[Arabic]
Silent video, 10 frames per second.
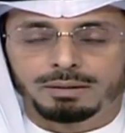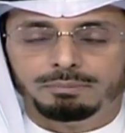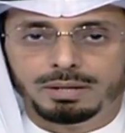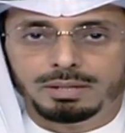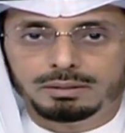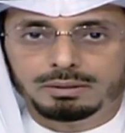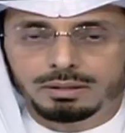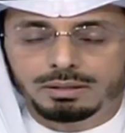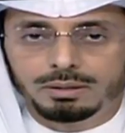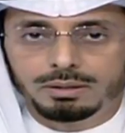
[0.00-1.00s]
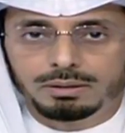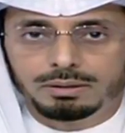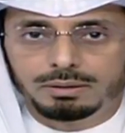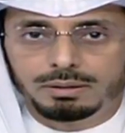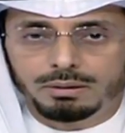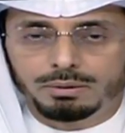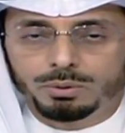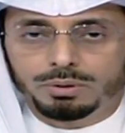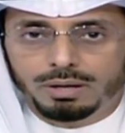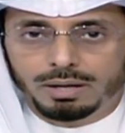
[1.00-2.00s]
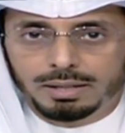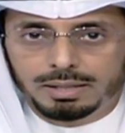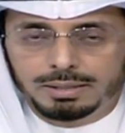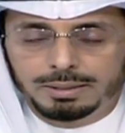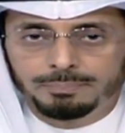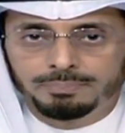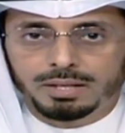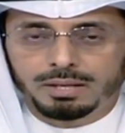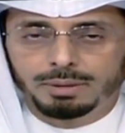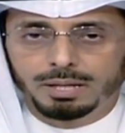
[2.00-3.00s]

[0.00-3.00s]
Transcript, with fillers: من آه، يرقى عليه كما